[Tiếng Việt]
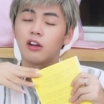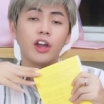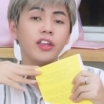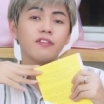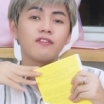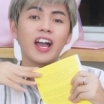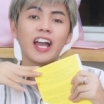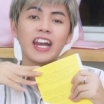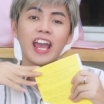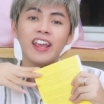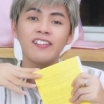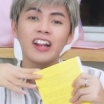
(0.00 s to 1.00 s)
rồi, và
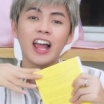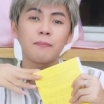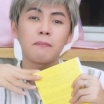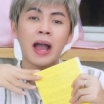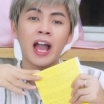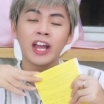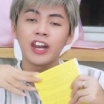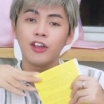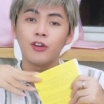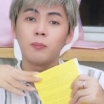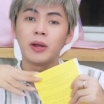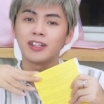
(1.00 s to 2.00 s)
đây sẽ là ba
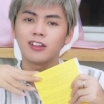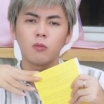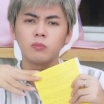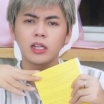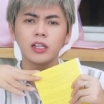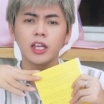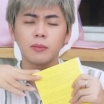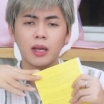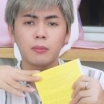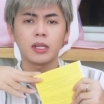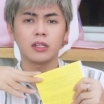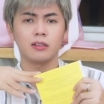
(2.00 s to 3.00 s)
điều mình không thích khi
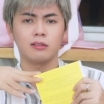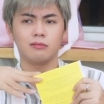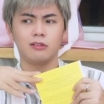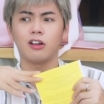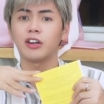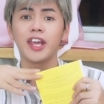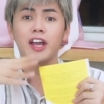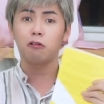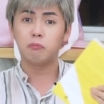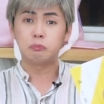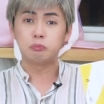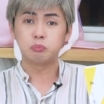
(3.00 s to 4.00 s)
mà mình còn đi học.
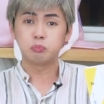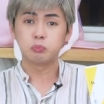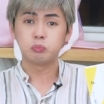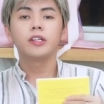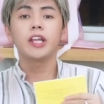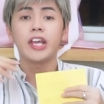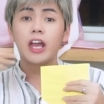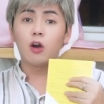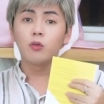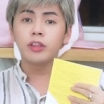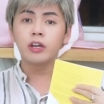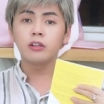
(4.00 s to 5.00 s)
Thì
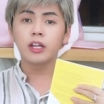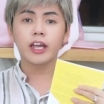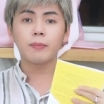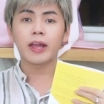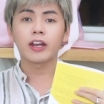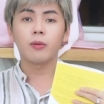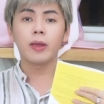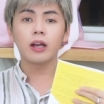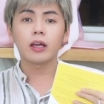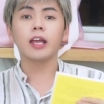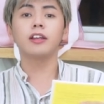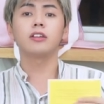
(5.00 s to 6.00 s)
hầu như thì các bạn đều biết
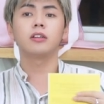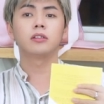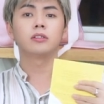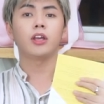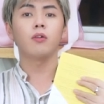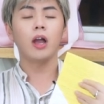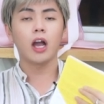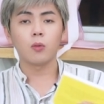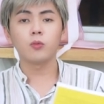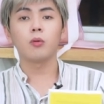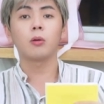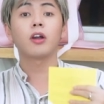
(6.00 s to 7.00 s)
là các trường tiểu
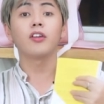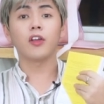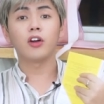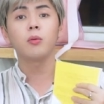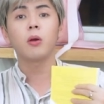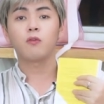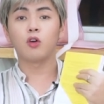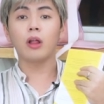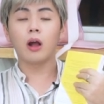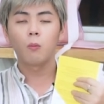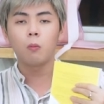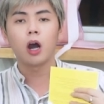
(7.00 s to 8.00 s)
học, trung học cơ sở, trung học phổ
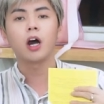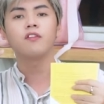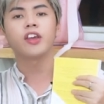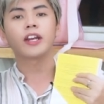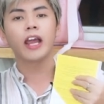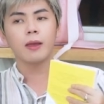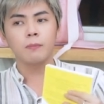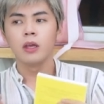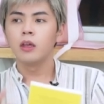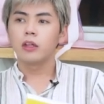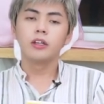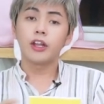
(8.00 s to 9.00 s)
thông ở Việt Nam
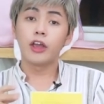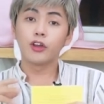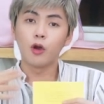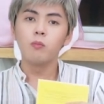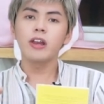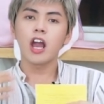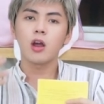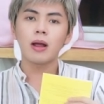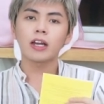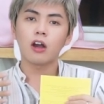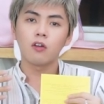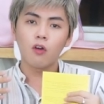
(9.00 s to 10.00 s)
thì cũng đều
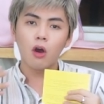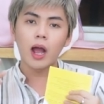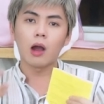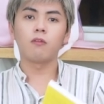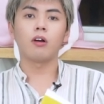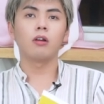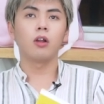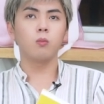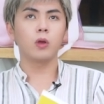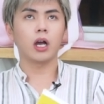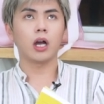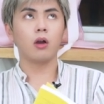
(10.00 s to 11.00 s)
bắt đầu vô học vào lúc
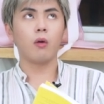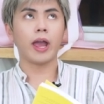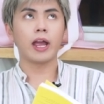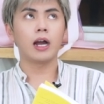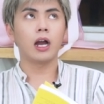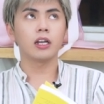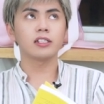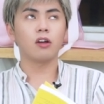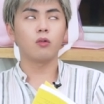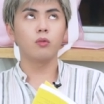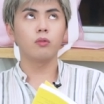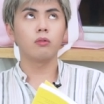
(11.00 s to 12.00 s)
cỡ khoảng
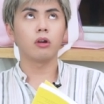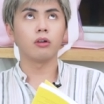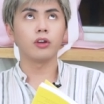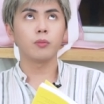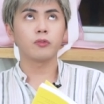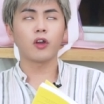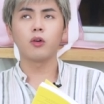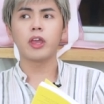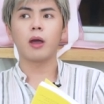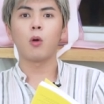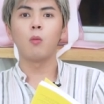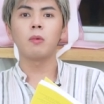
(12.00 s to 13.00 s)
sáu rưỡi, sáu
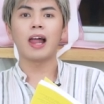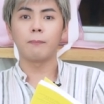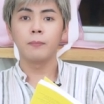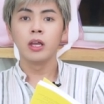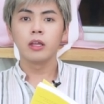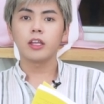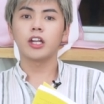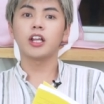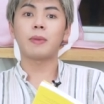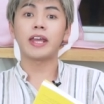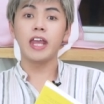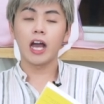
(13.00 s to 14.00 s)
giờ bốn mươi lăm cho
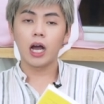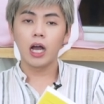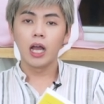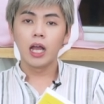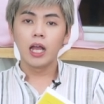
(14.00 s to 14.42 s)
tới bảy giờ.